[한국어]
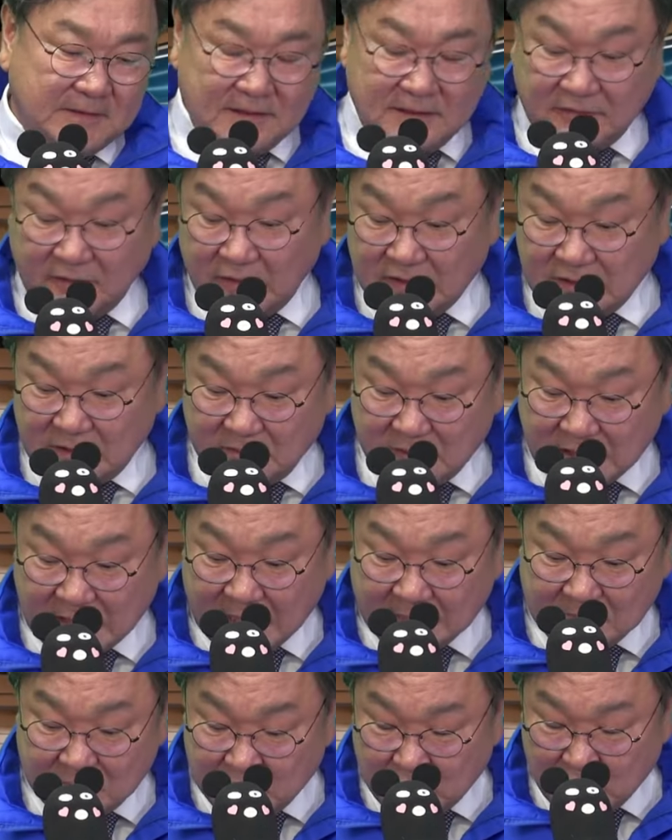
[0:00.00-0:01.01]
왜냐하면
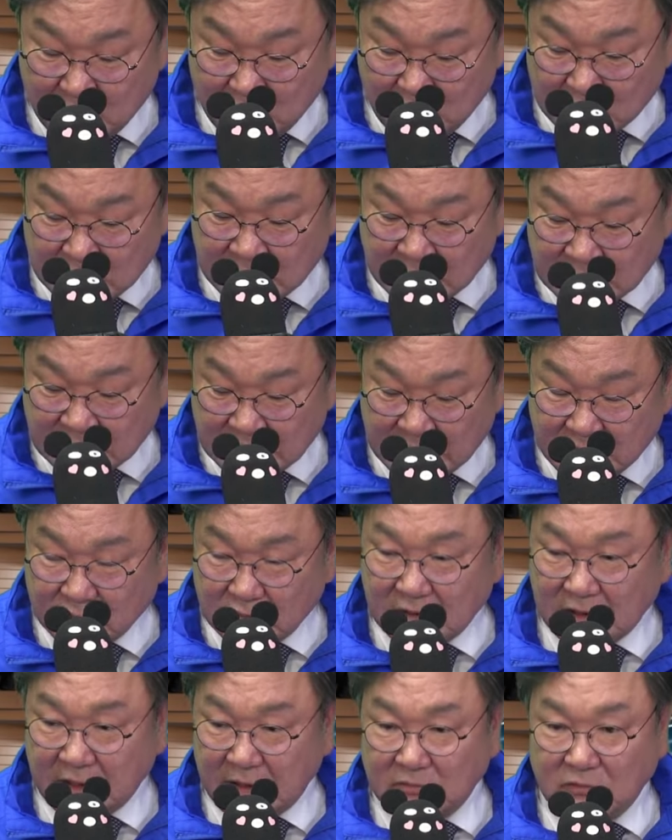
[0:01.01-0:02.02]
안보적
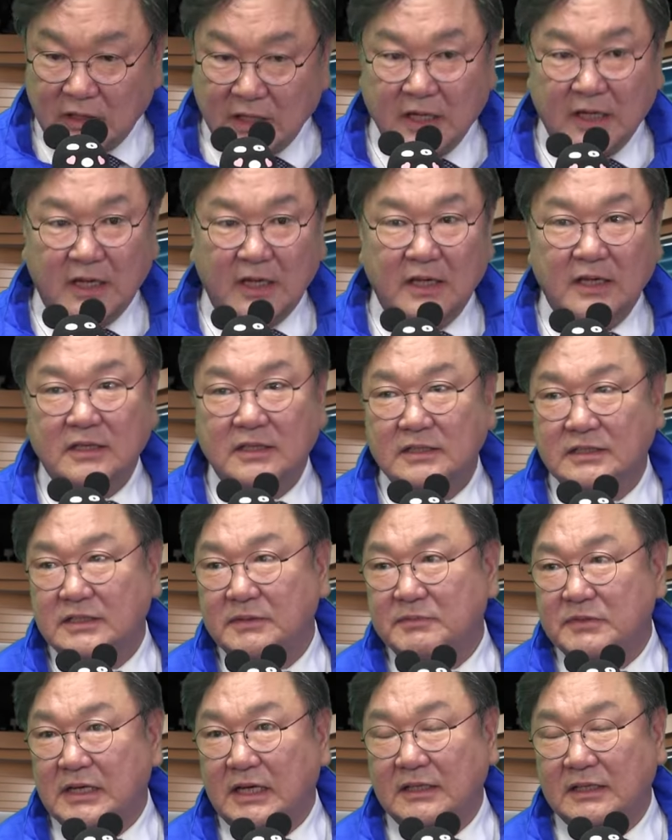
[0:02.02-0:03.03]
이유 때문에
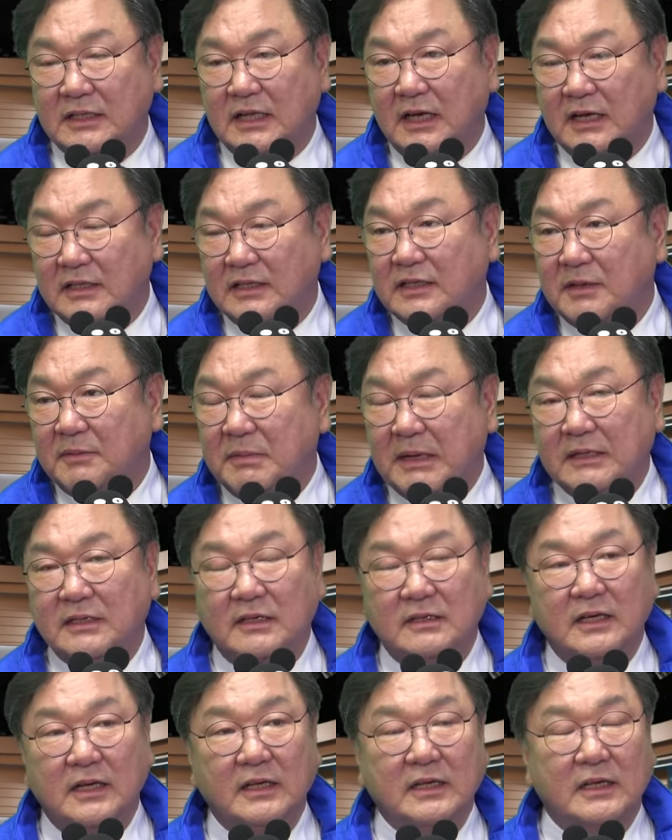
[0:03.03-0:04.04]
쉽지 않다 이렇게
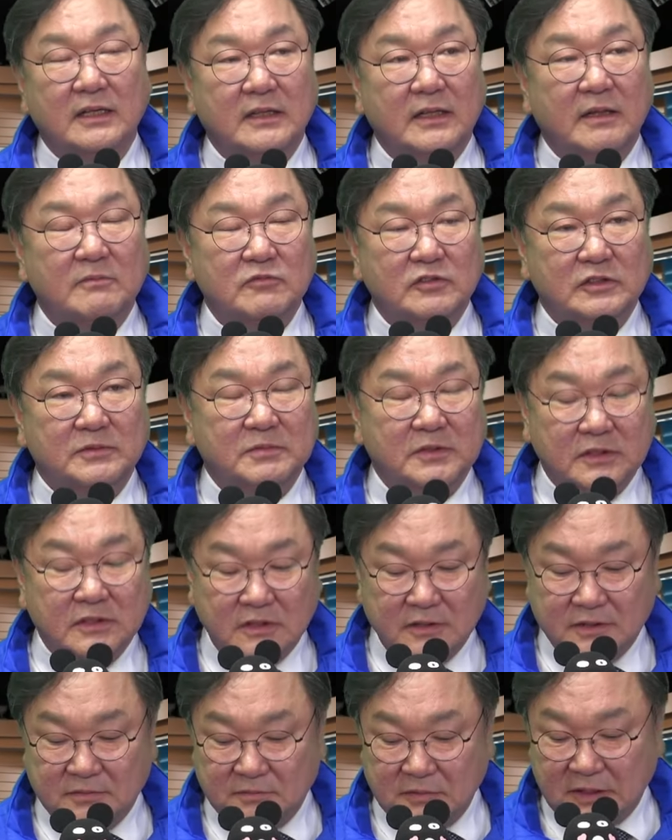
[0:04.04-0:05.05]
판단을 했기 때문에
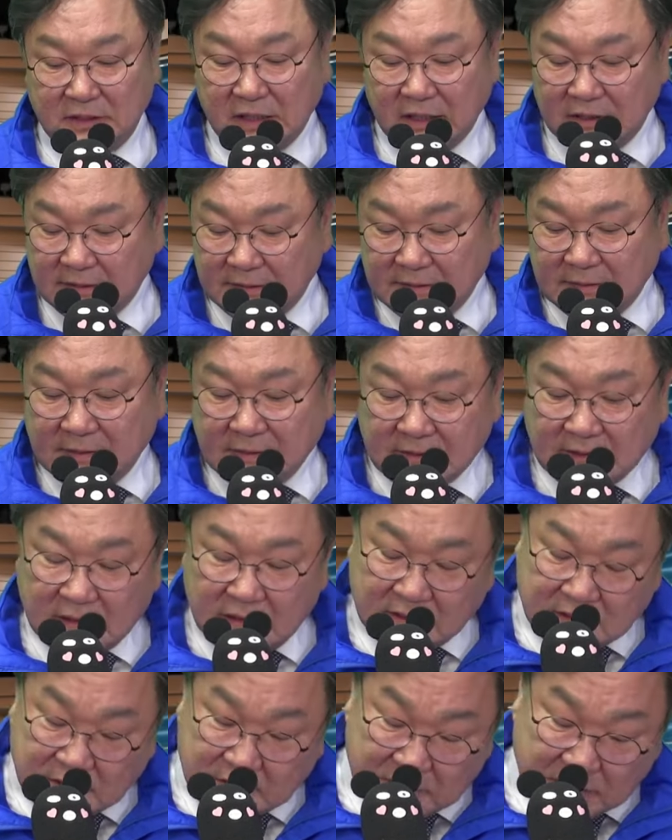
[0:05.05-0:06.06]
그렇습니다.
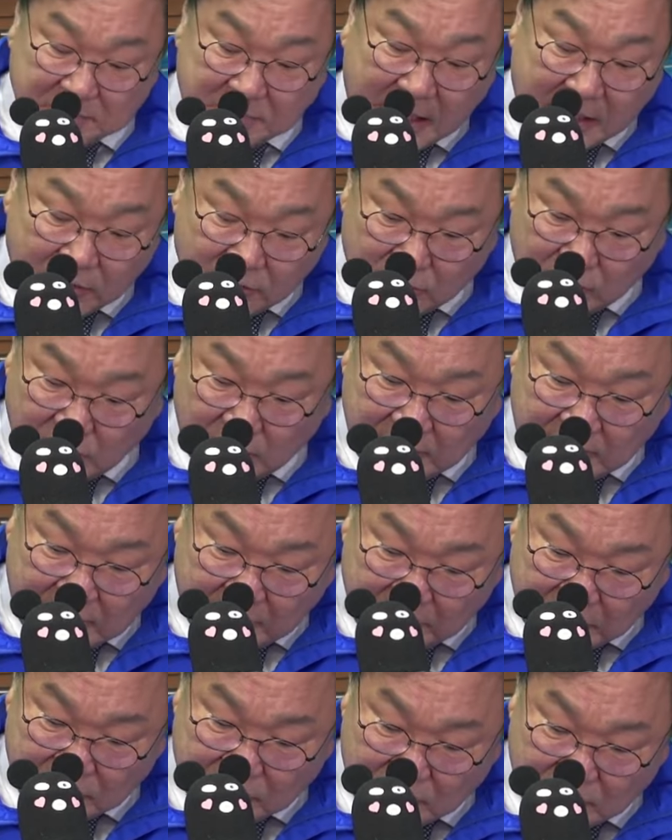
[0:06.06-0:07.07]
판교에
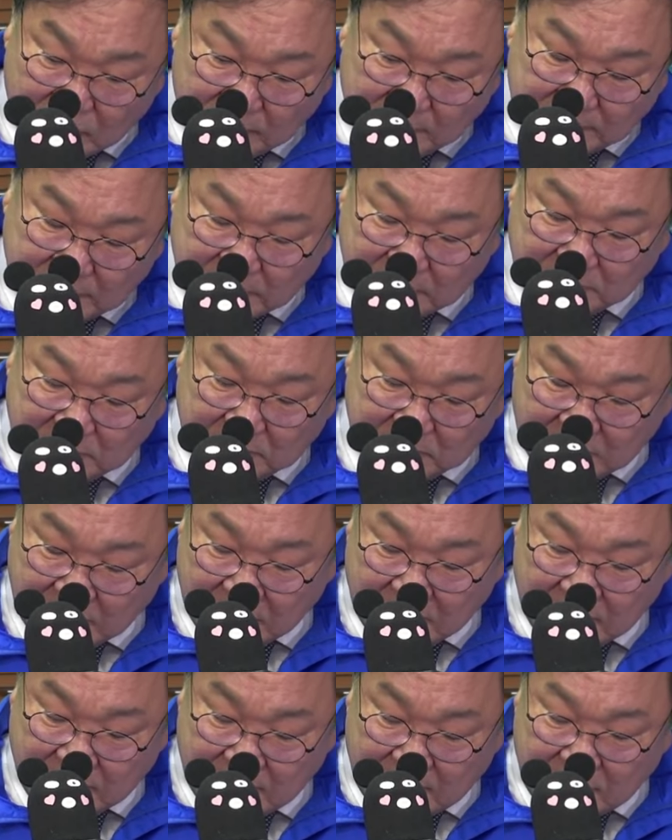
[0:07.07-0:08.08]
가면요.
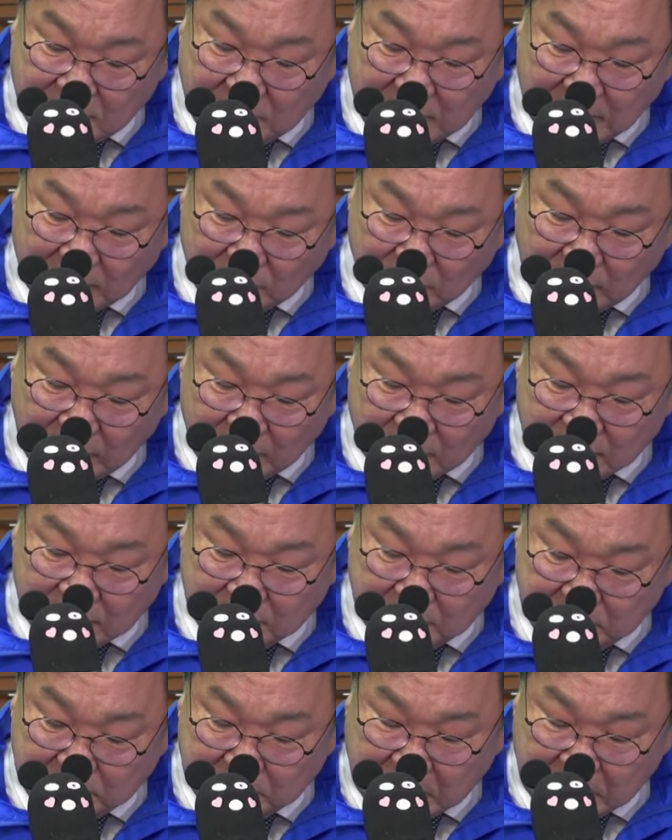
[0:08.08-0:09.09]

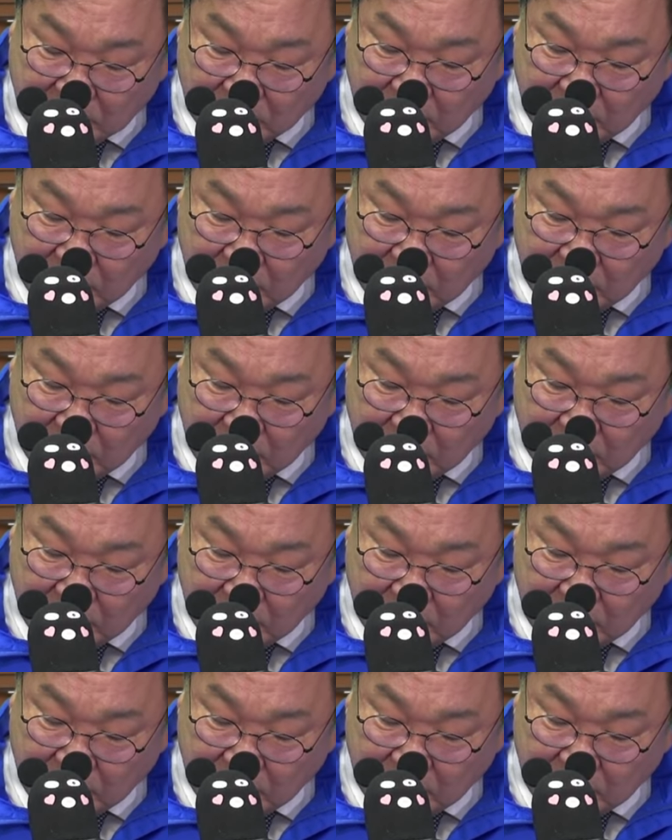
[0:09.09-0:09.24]
판교